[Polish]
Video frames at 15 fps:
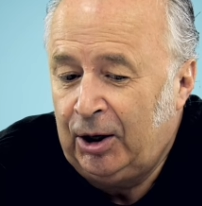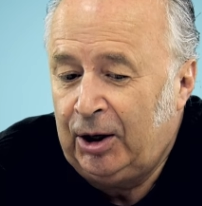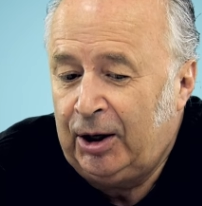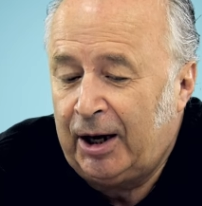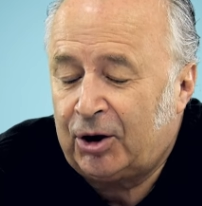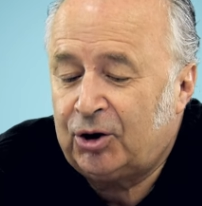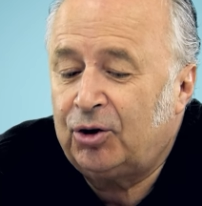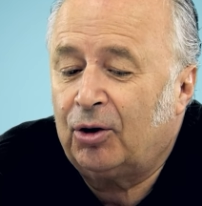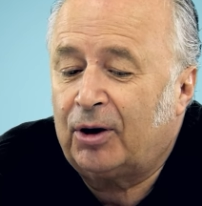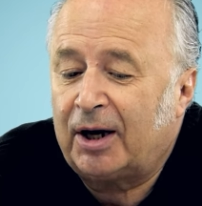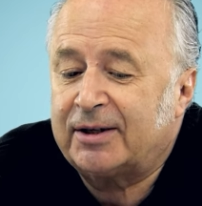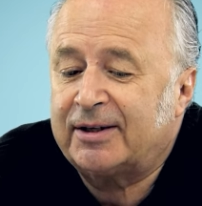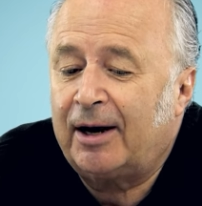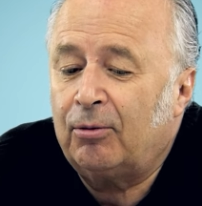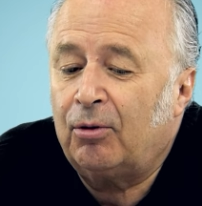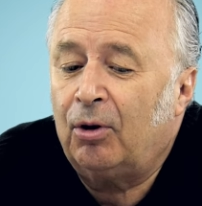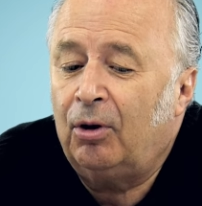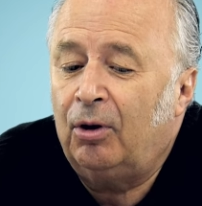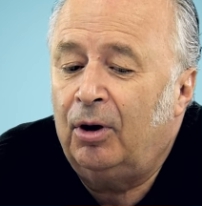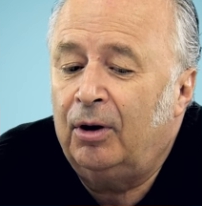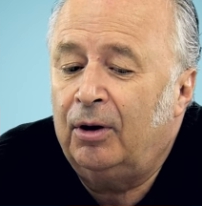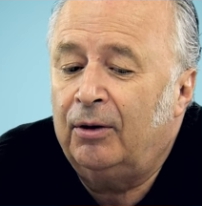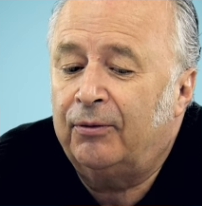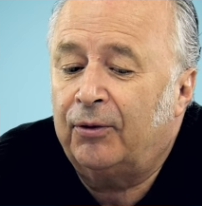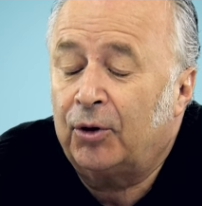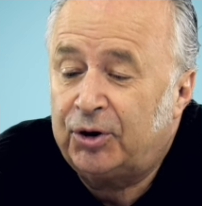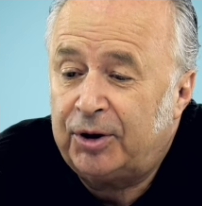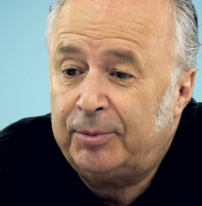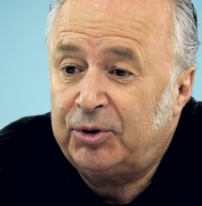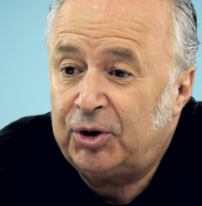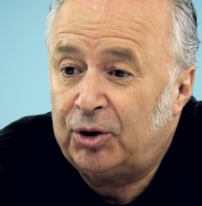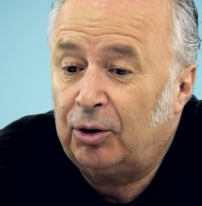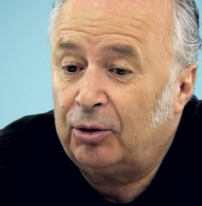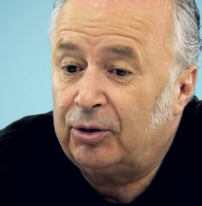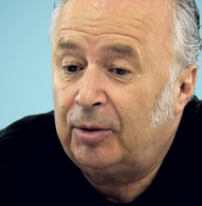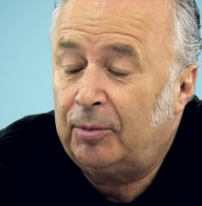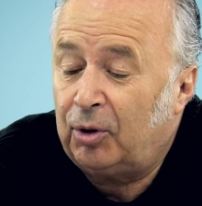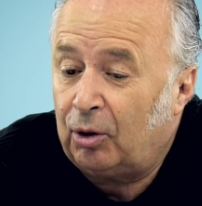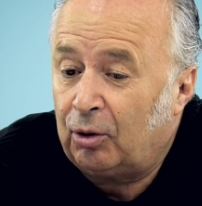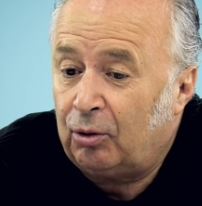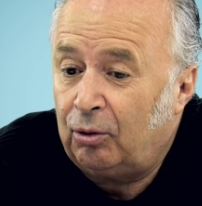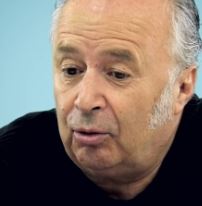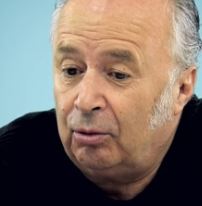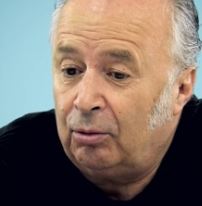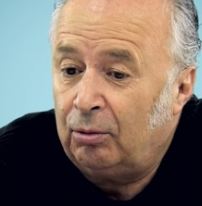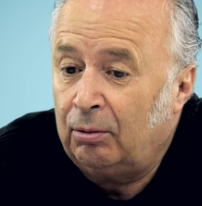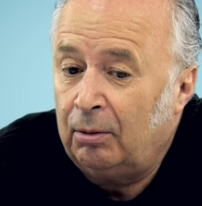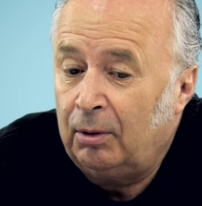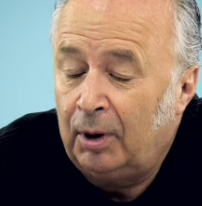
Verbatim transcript: I jak się okazało w 80 roku,